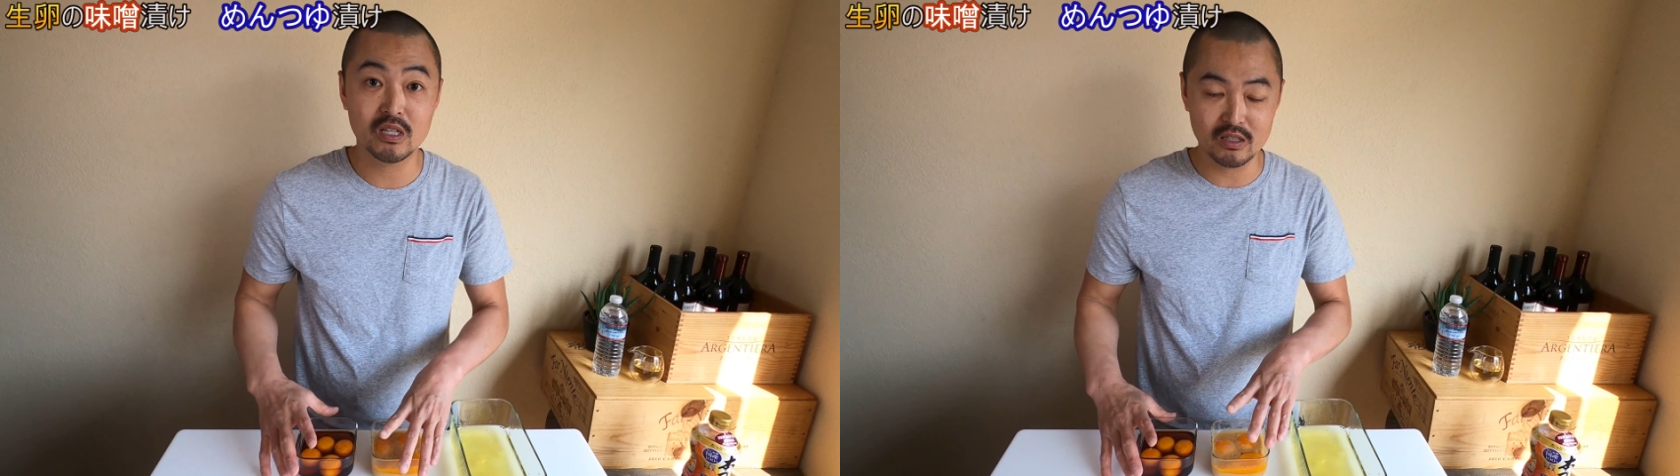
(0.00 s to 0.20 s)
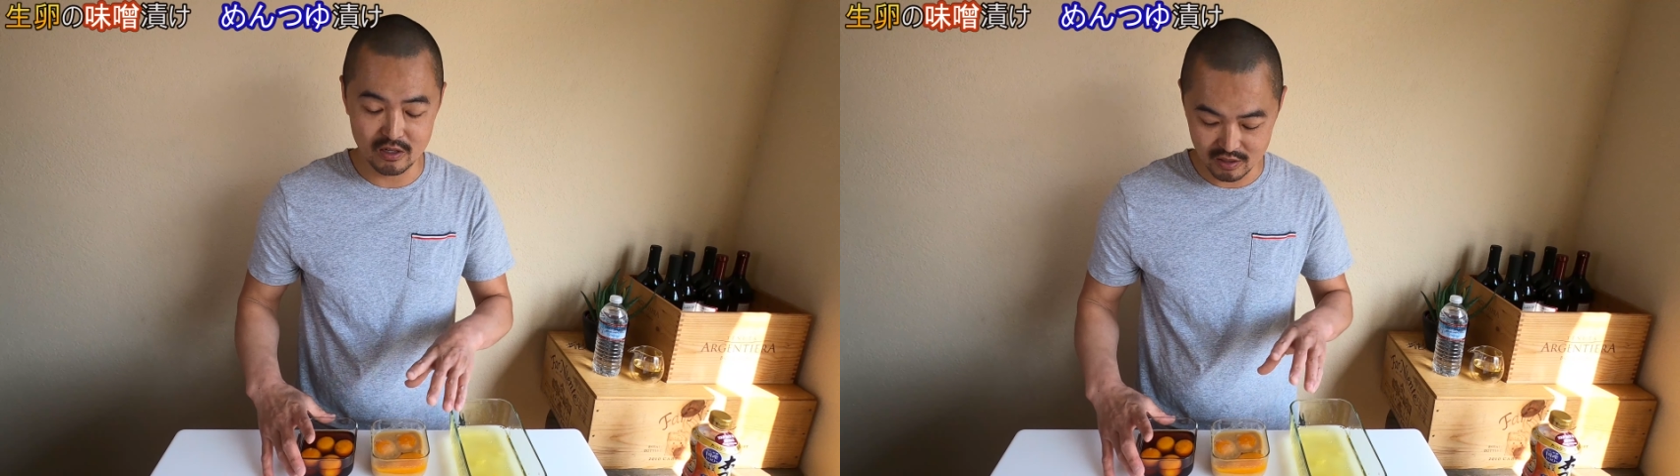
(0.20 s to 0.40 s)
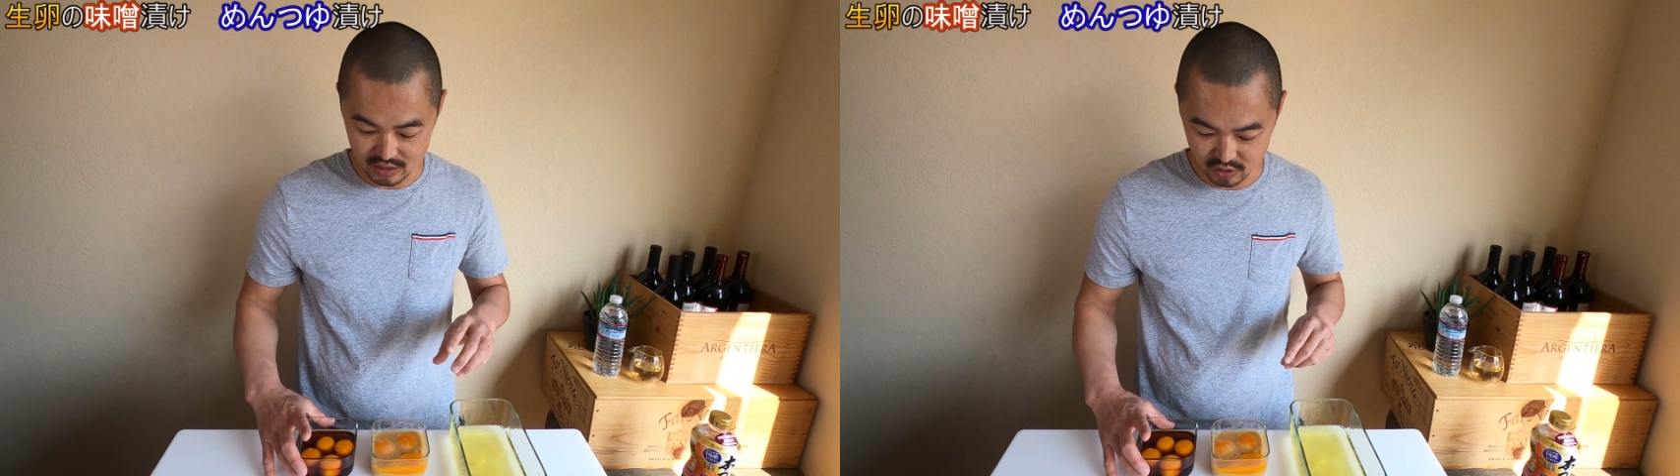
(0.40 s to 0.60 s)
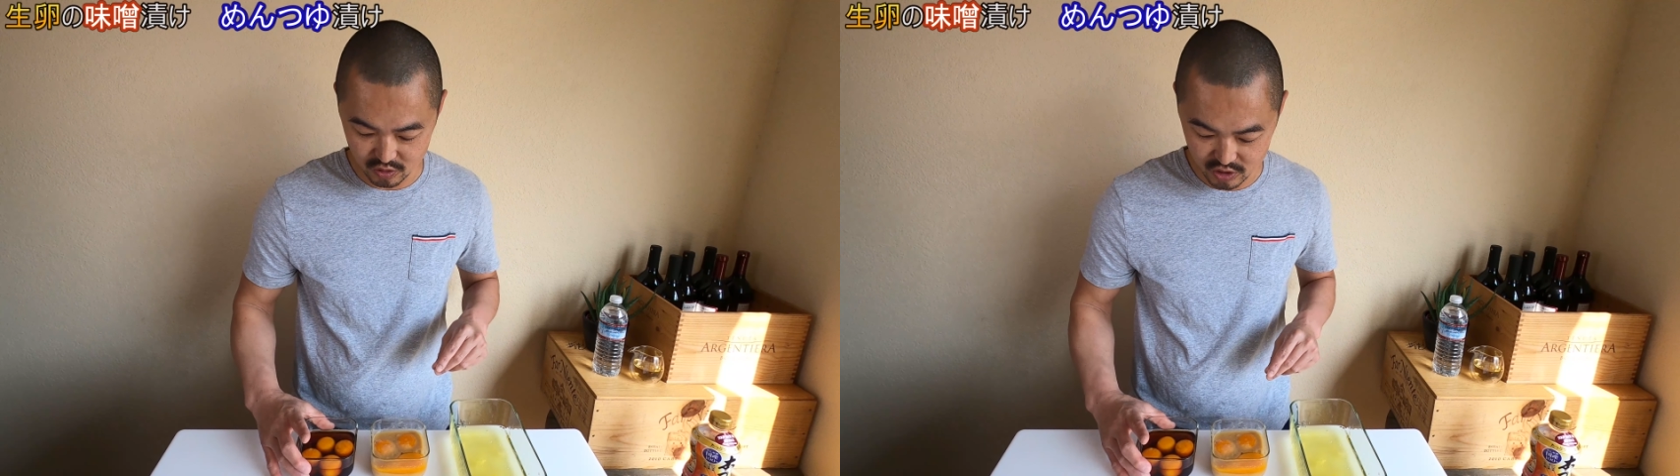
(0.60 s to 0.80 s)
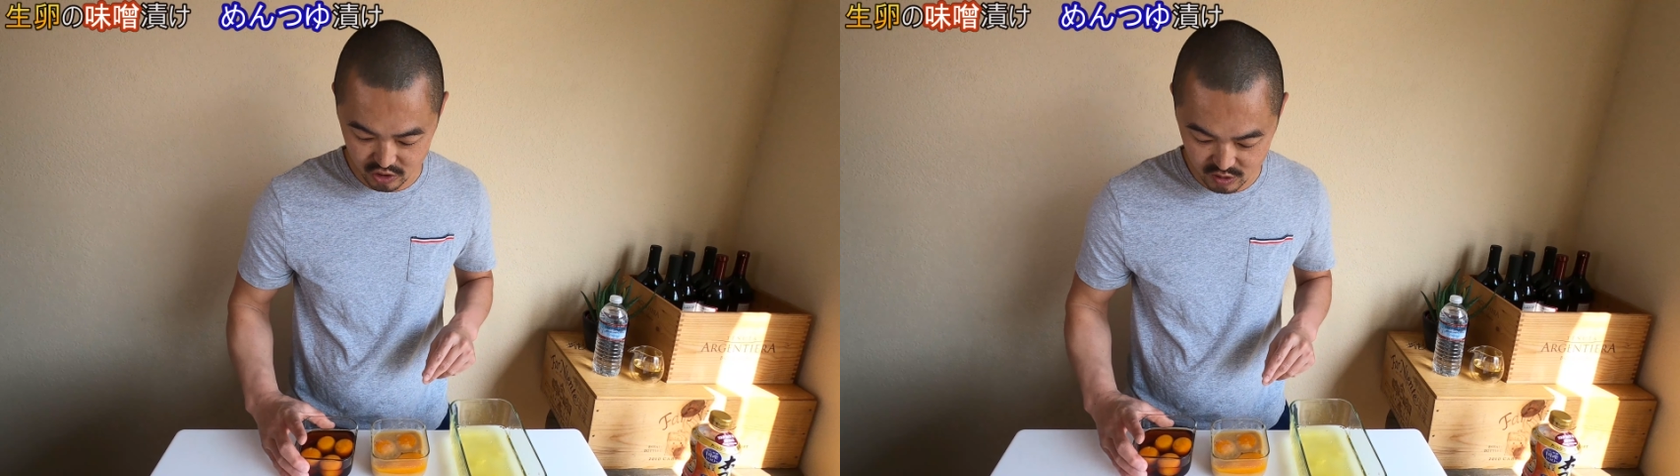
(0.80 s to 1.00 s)
になってるか
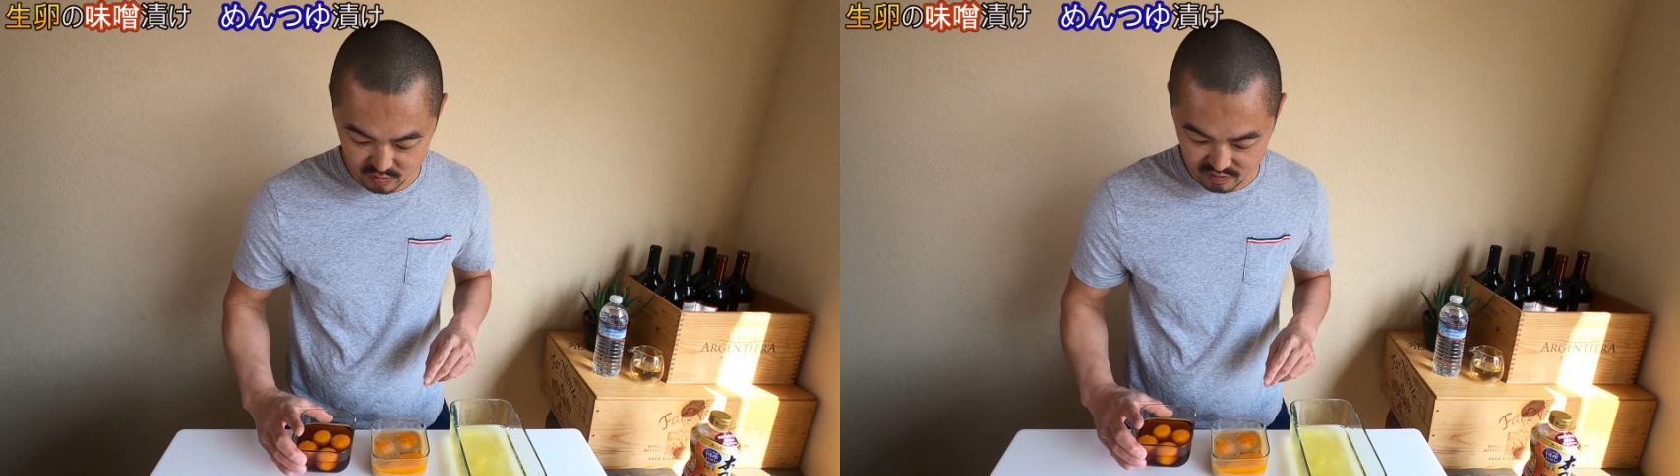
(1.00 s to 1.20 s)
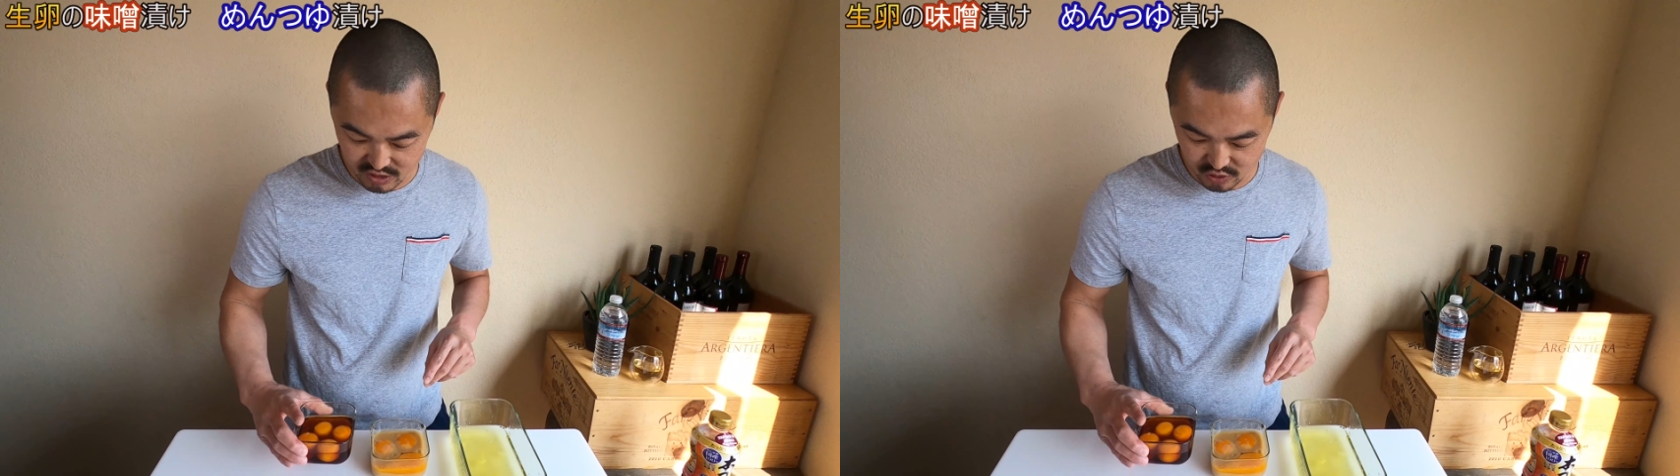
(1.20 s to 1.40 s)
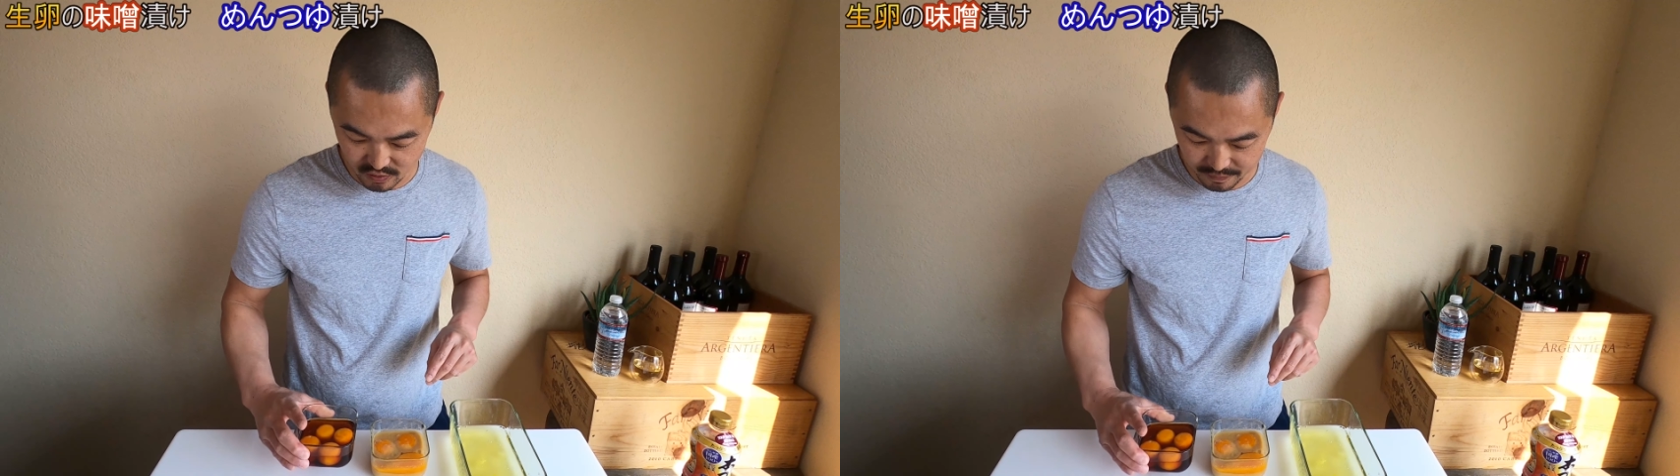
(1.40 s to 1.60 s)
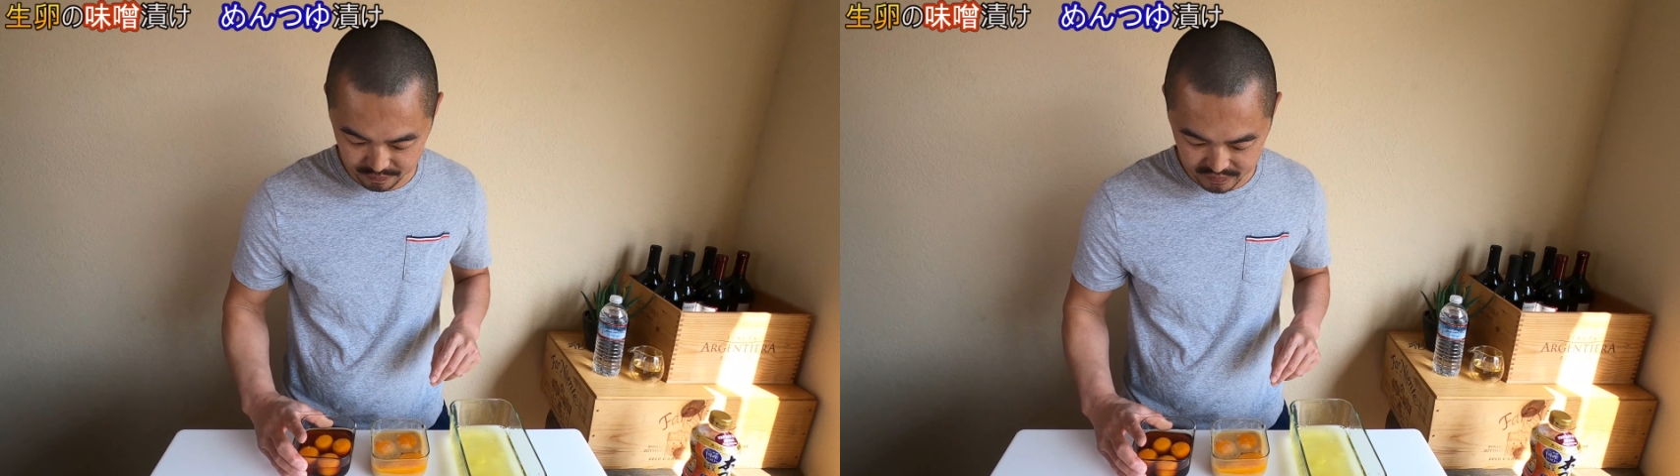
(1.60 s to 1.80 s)
ちょっと一緒に見ましょ